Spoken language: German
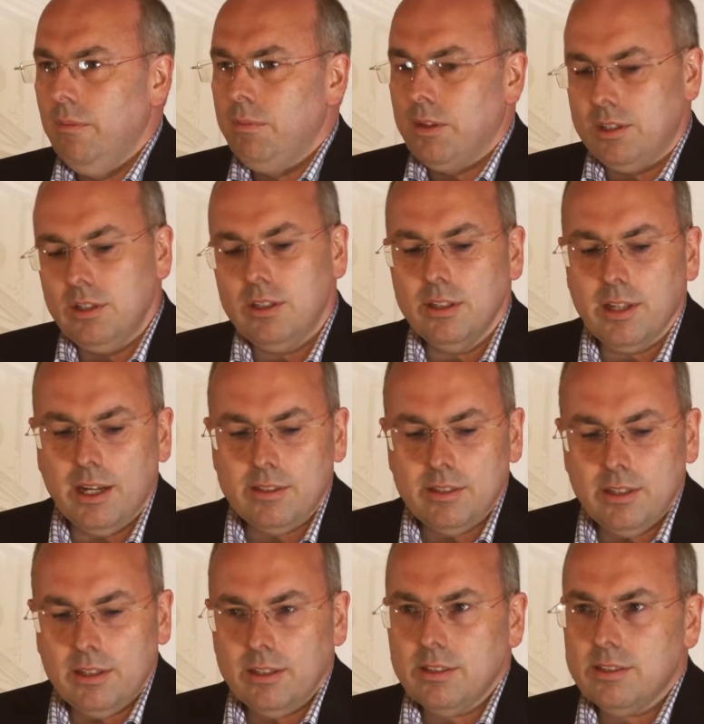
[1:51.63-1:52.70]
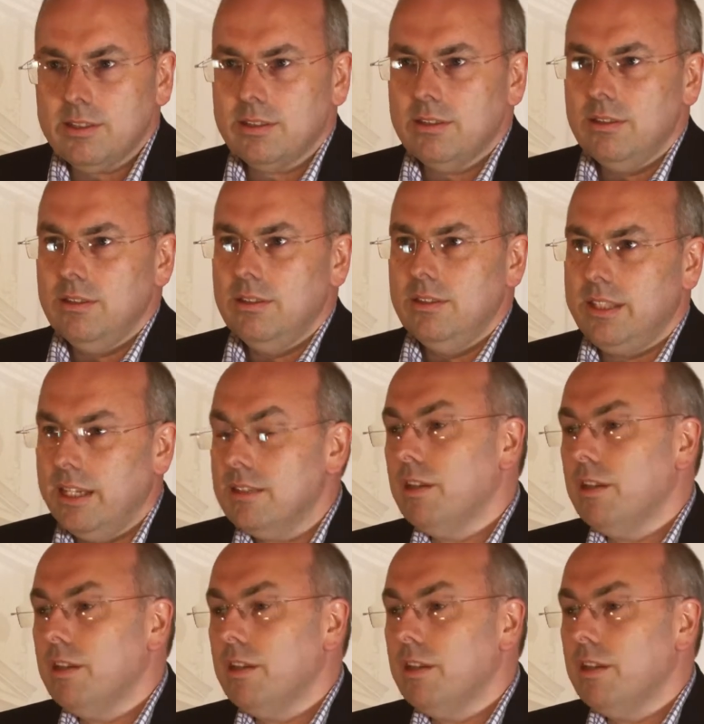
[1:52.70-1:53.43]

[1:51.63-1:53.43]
Das ist die Tatsache, dass sehr,